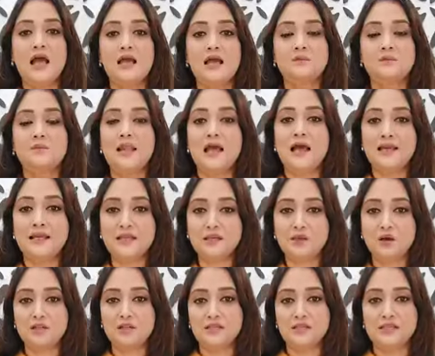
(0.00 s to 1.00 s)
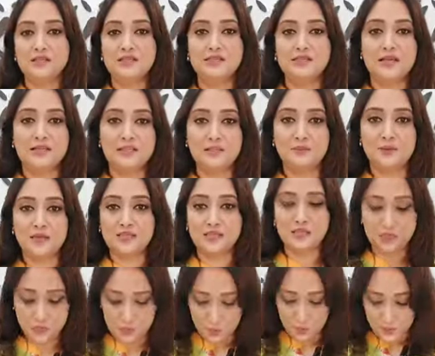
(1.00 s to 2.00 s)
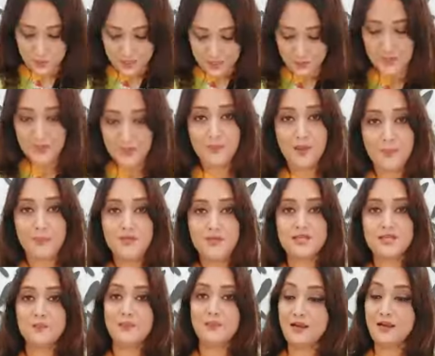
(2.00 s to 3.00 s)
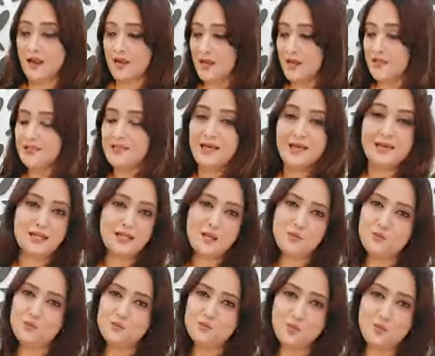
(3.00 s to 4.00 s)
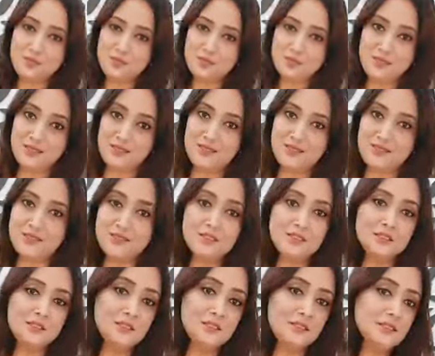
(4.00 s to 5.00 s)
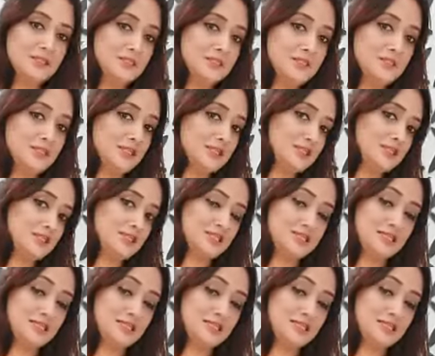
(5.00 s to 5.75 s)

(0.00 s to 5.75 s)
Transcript: অ্যান্ড ব্ল্যাকের কন্ট্রাস্ট সাথে মাঝখানে একটু হোয়াইট হোয়াইট ব্যাপার স্যাপার আর এই দেখেন আপু দোপাট্টাটা ইস